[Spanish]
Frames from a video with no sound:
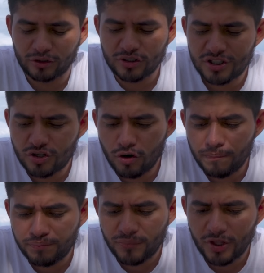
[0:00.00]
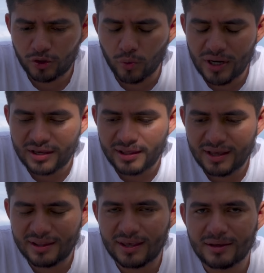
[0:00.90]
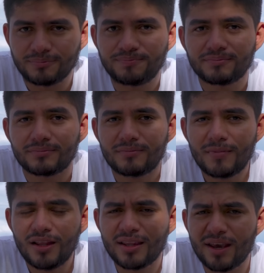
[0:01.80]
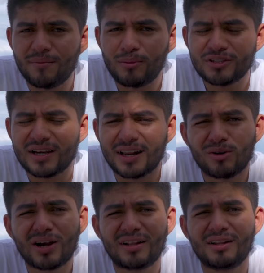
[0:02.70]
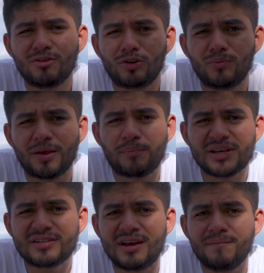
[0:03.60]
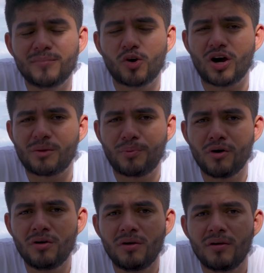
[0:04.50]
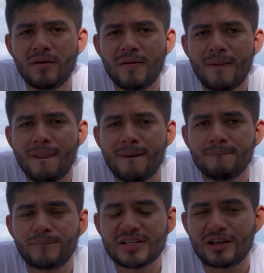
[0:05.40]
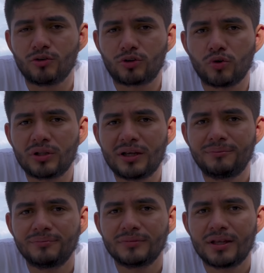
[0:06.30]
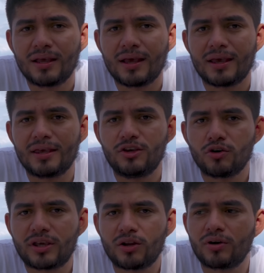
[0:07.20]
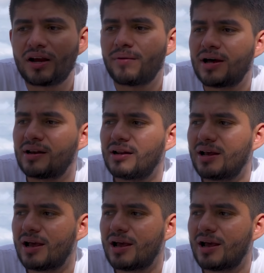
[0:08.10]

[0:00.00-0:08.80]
Entonces yo tuve la idea de, dije, vamos a crear un canal de YouTube de pesca con arpón, pesca nocturna, y yo quiero grabar